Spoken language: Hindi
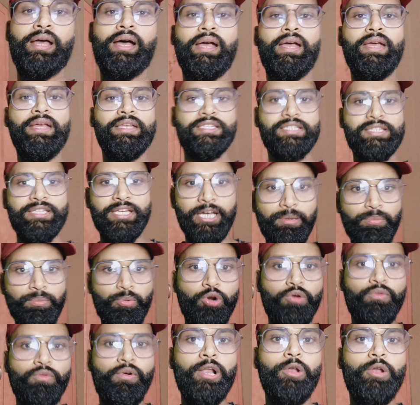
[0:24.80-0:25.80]
लेना है स्टेट
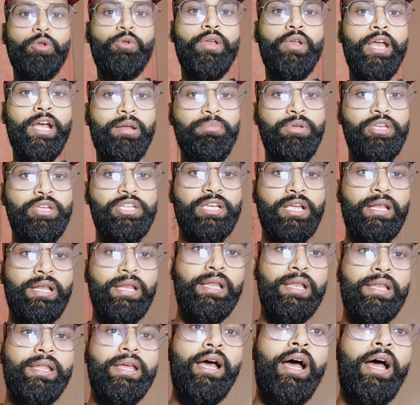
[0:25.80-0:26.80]
बोर्ड वालों ने एडमिशन
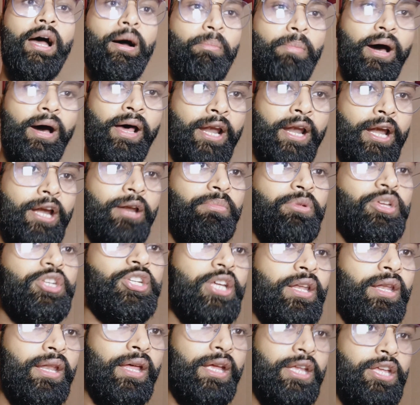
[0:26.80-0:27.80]
ले लिया हमारा
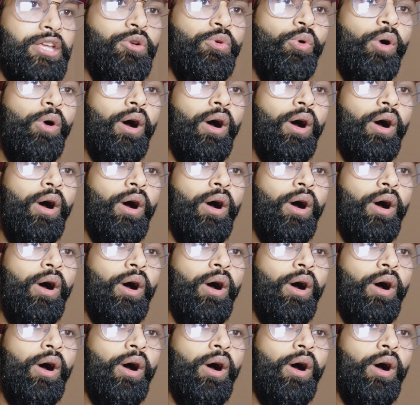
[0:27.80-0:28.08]
एडमिशन नहीं